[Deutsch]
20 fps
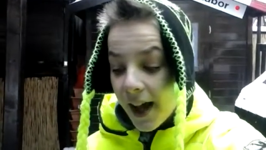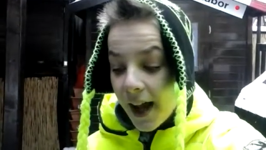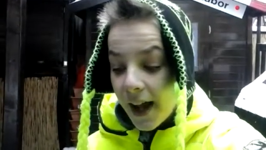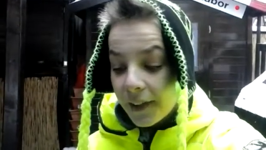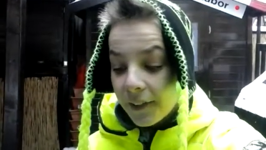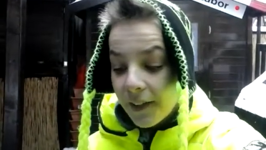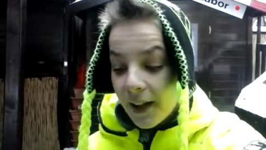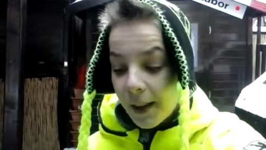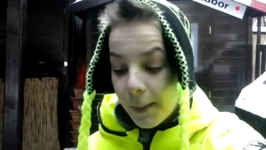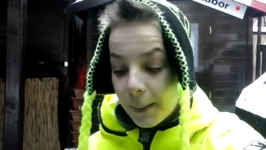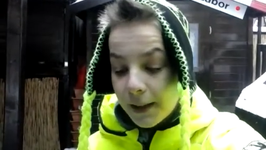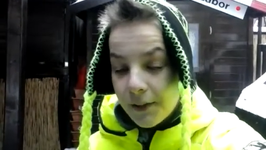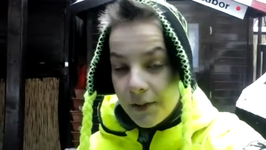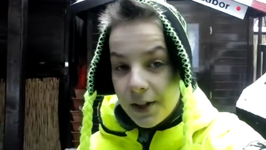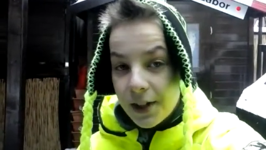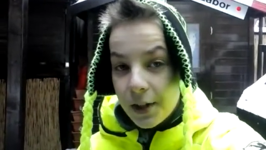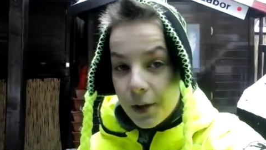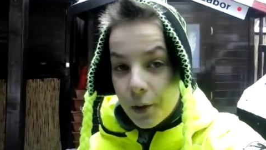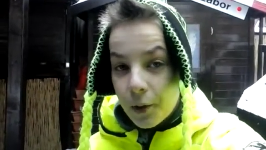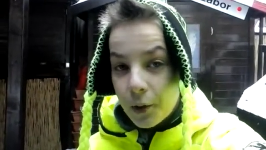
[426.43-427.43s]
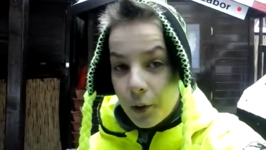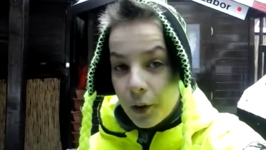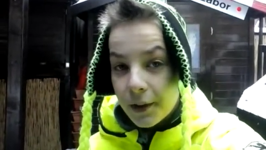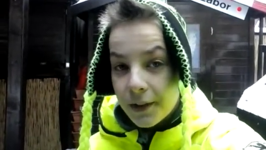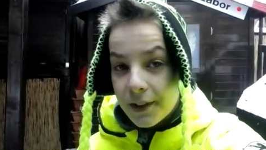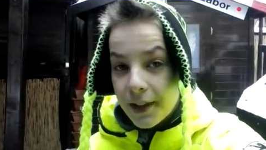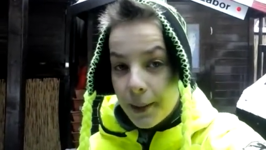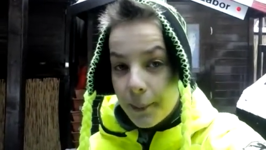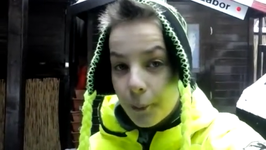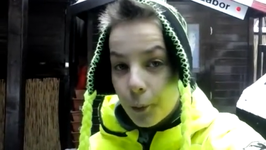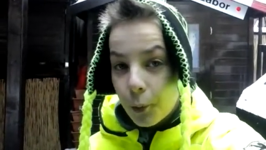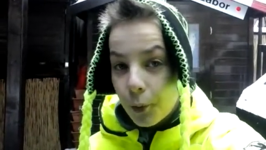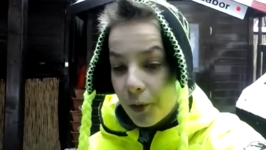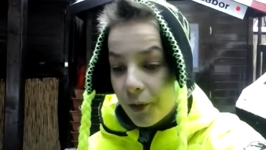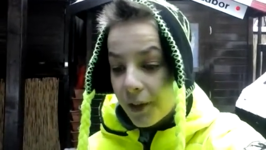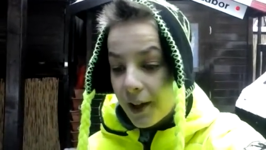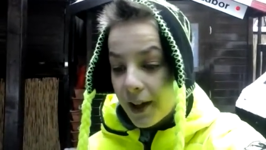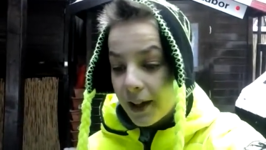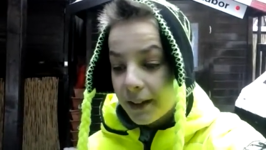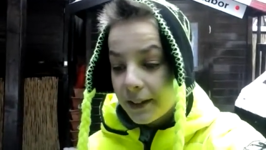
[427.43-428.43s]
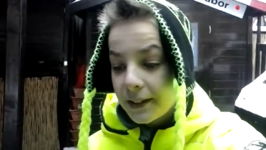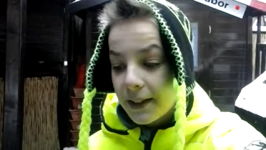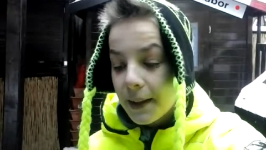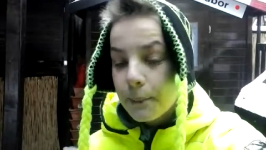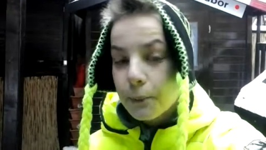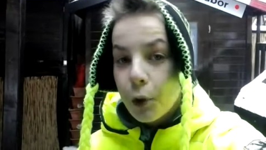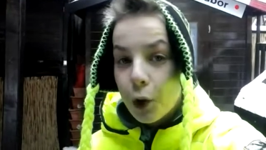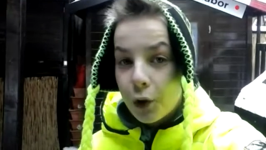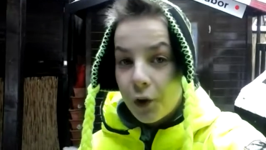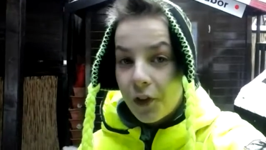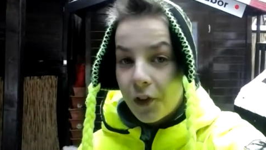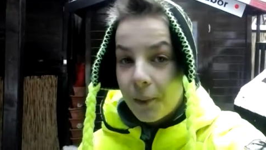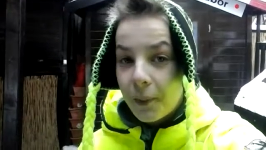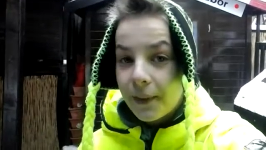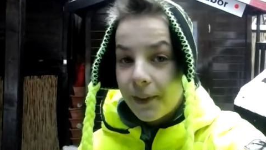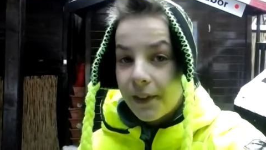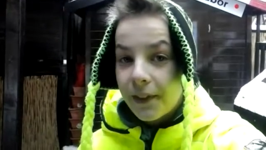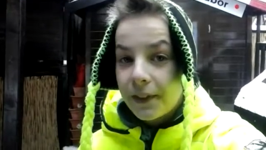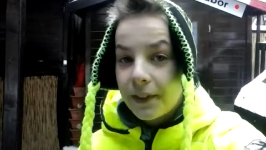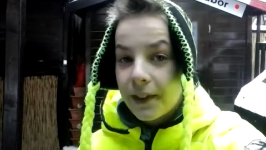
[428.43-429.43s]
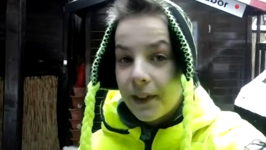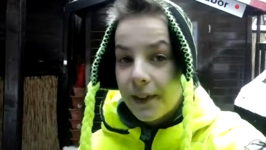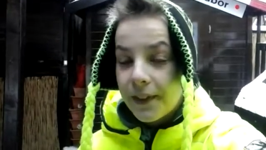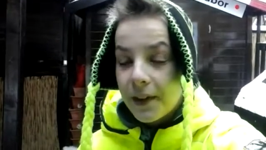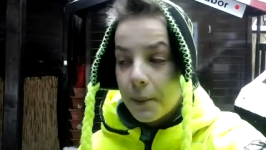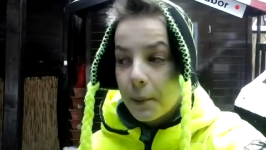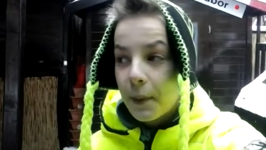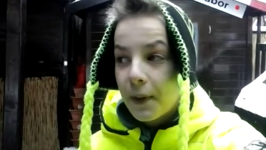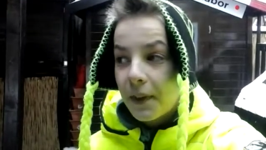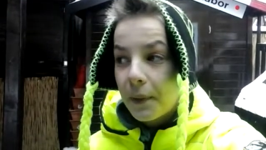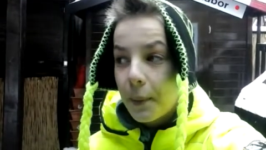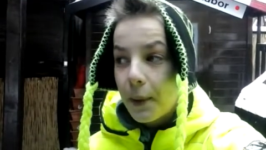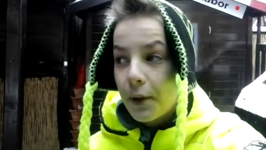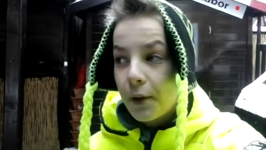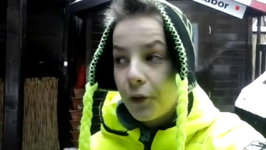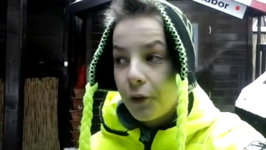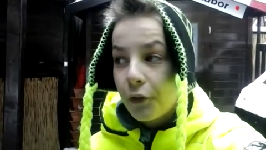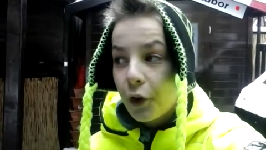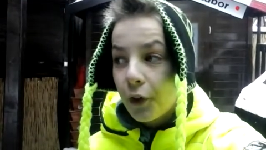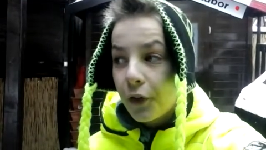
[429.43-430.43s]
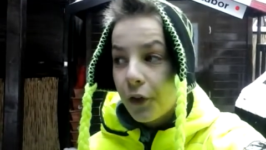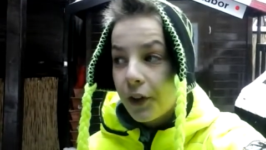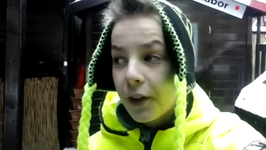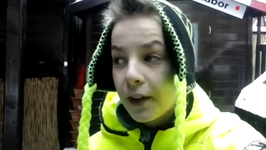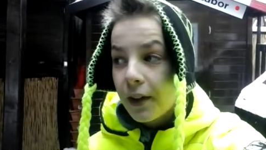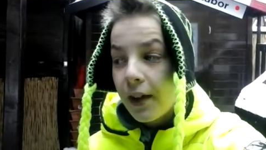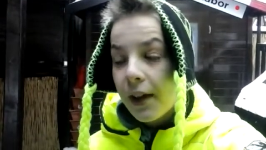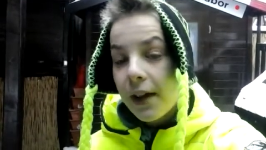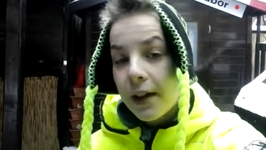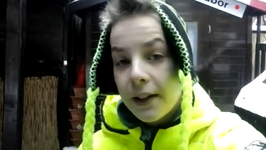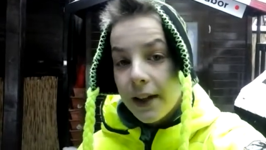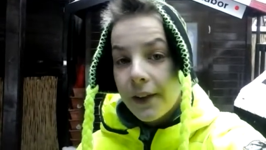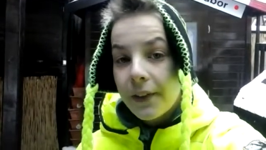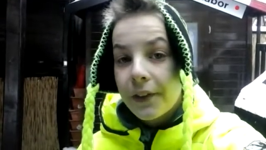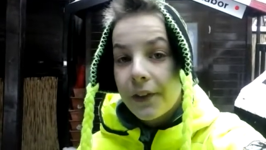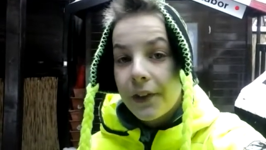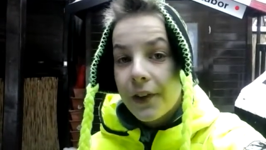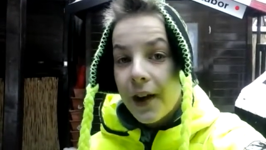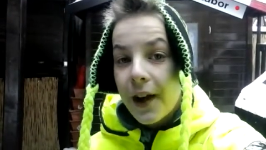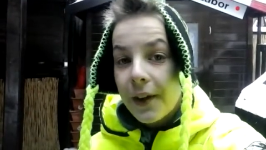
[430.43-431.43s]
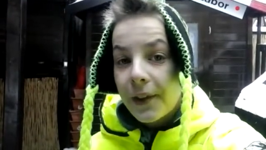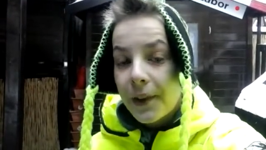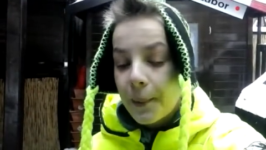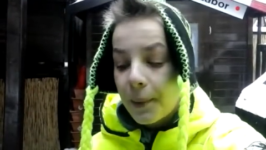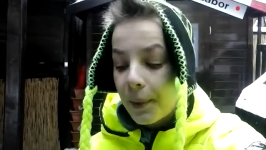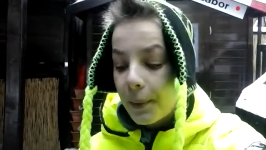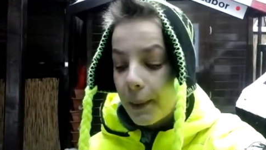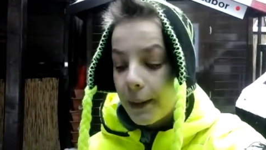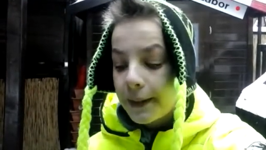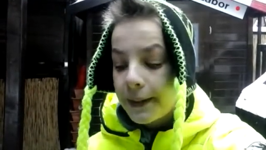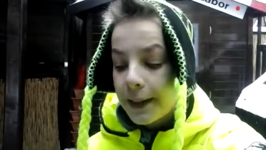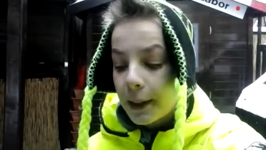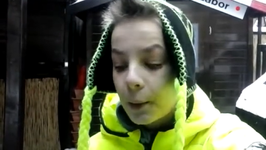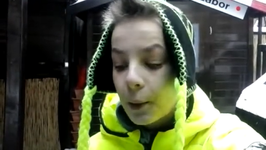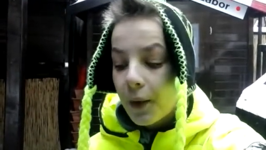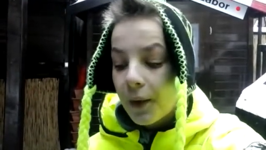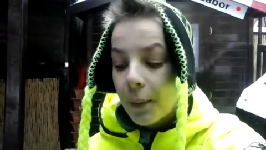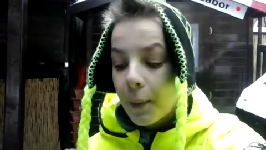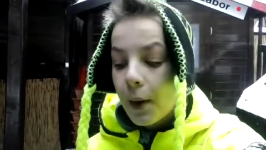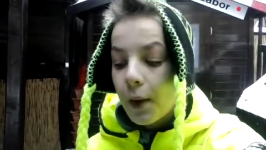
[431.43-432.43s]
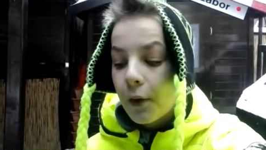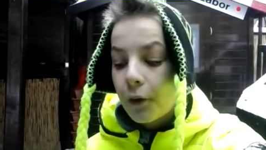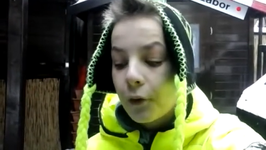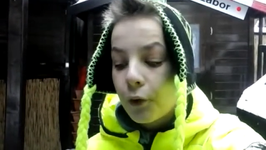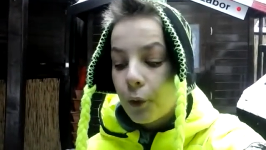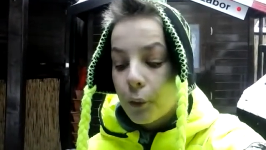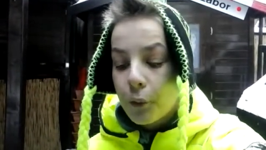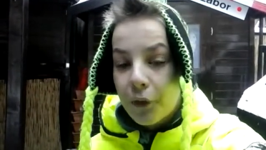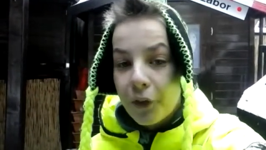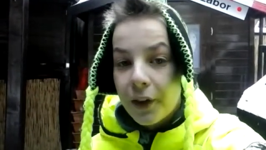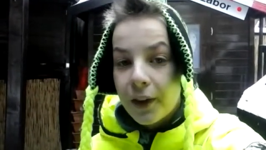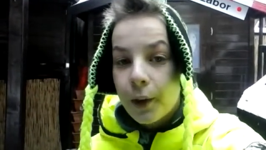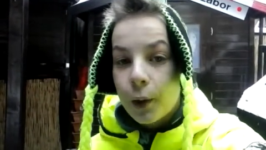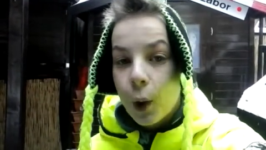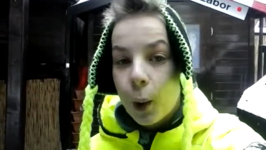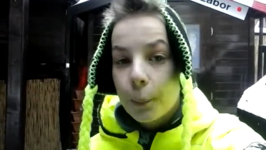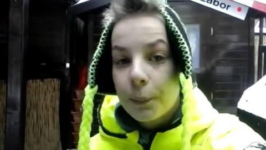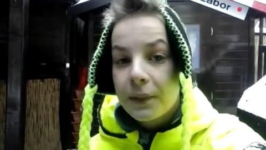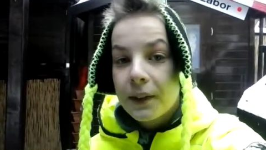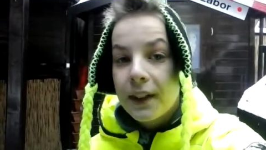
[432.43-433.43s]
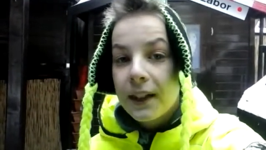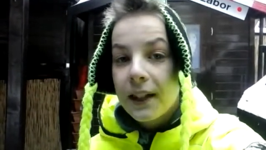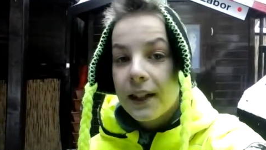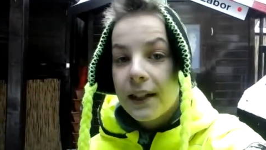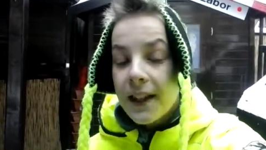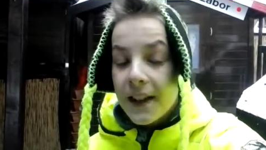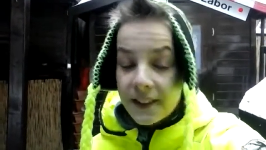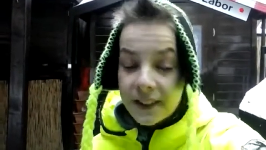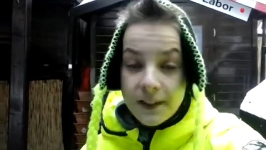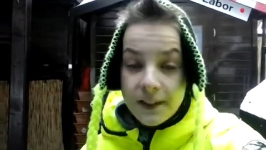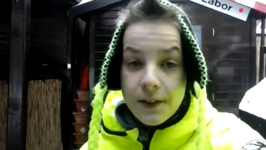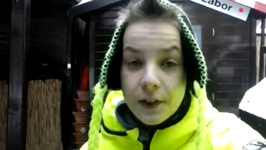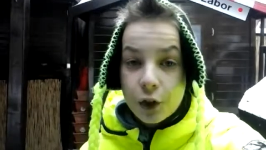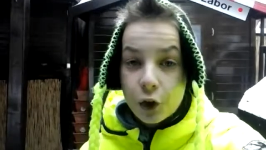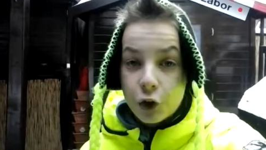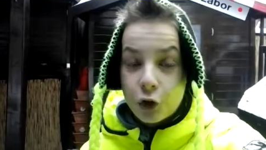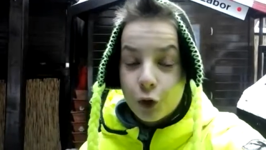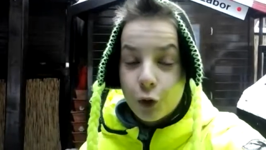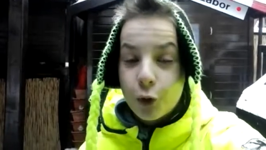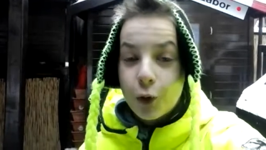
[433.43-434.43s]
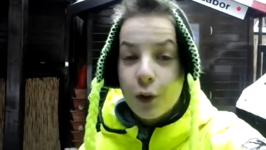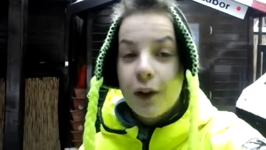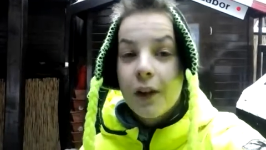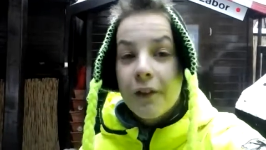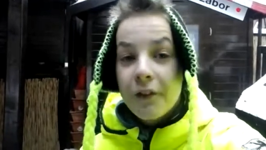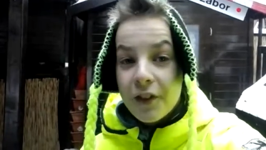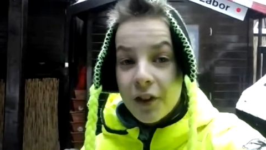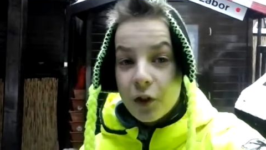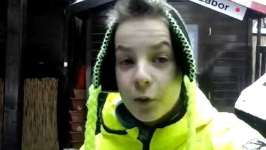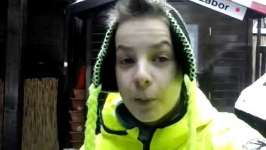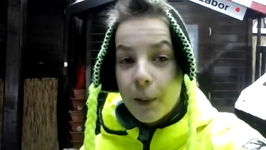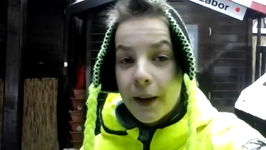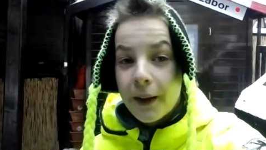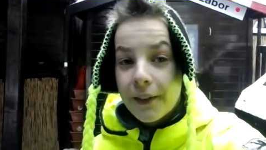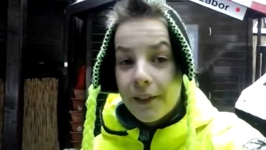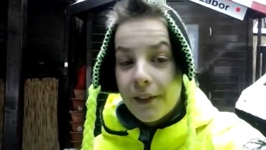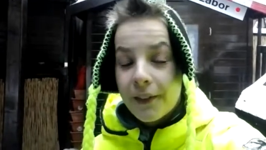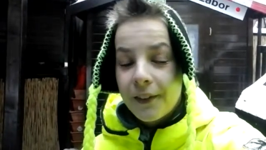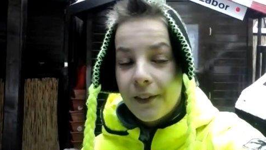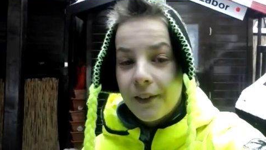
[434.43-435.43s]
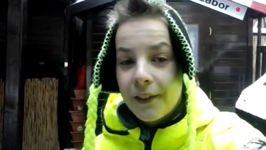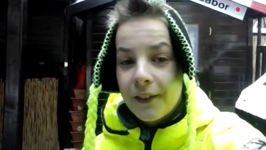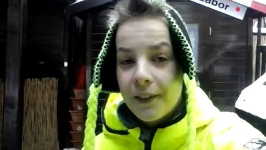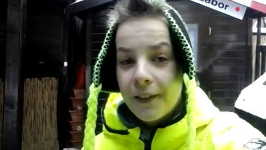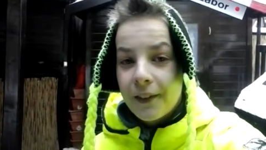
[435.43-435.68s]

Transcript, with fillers: Achter das Wettervideo heute am Montag, dem 29. Dezember 2014. Nächstes Jahr, also am 2. Januar 2015, kommt die nächste Wettershow. Viel Spaß!